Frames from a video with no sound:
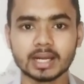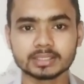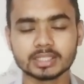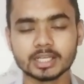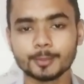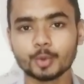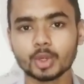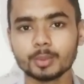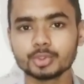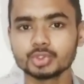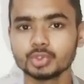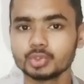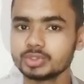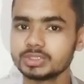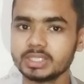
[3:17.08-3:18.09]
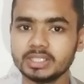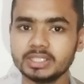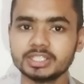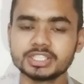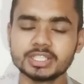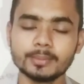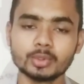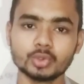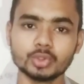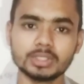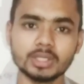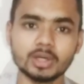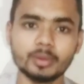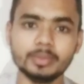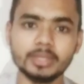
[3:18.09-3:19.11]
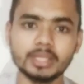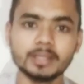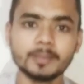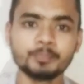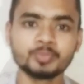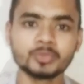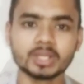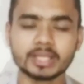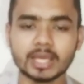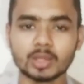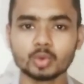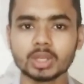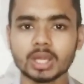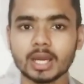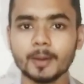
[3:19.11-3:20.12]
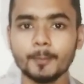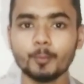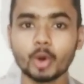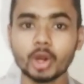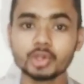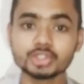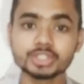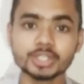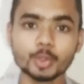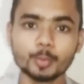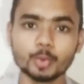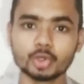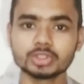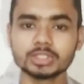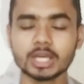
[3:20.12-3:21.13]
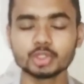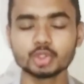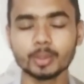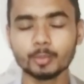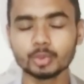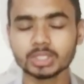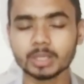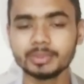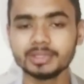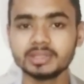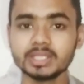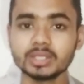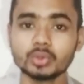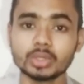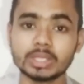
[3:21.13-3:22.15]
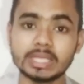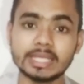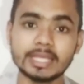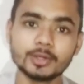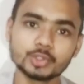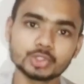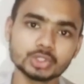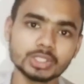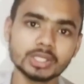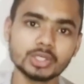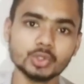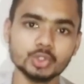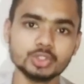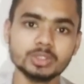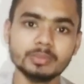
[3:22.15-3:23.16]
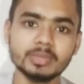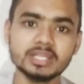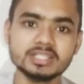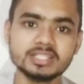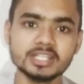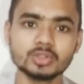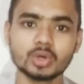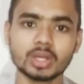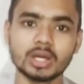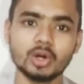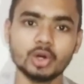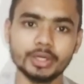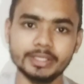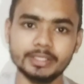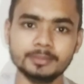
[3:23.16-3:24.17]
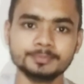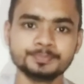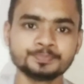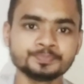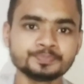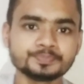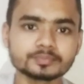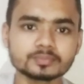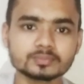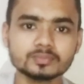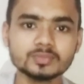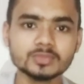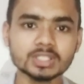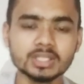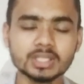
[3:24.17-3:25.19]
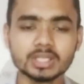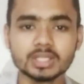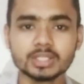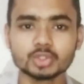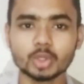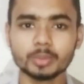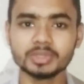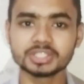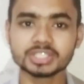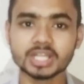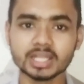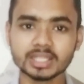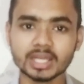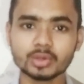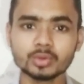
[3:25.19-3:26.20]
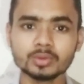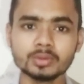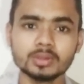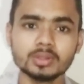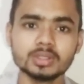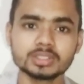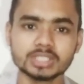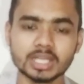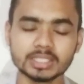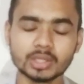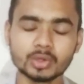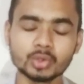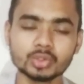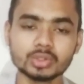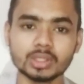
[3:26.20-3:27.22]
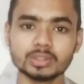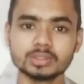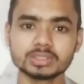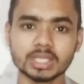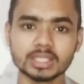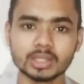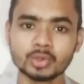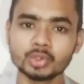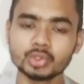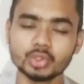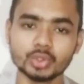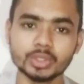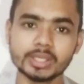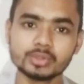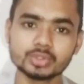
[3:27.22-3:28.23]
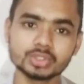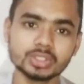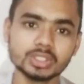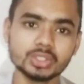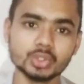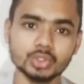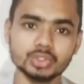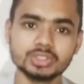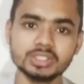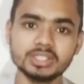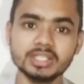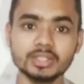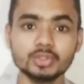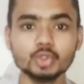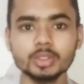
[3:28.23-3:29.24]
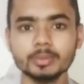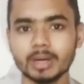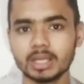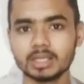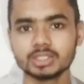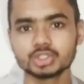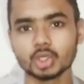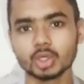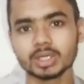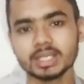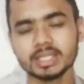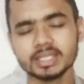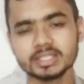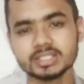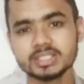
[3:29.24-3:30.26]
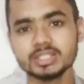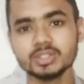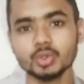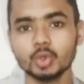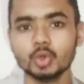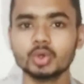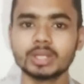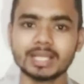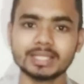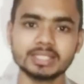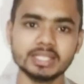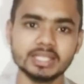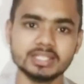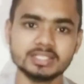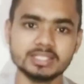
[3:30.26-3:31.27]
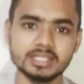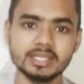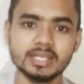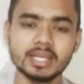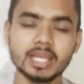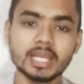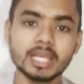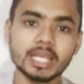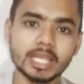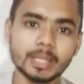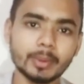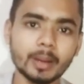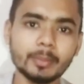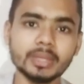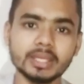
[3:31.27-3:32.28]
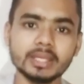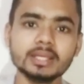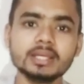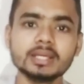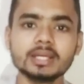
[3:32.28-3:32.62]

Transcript: ডাক্তারের পরামর্শ অনুযায়ী সেবন করতে হবে কেননা বয়সের উপর তারতম্যতার ভিত্তি করে এই ওষুধের ডোজ মেনটেন করা হয় তবে সাধারণ সাধারণত সাধারণত এই ওষুধের ডোজ দিনে দুইবার সকালে একটি ও রাত্রে একটি এভাবে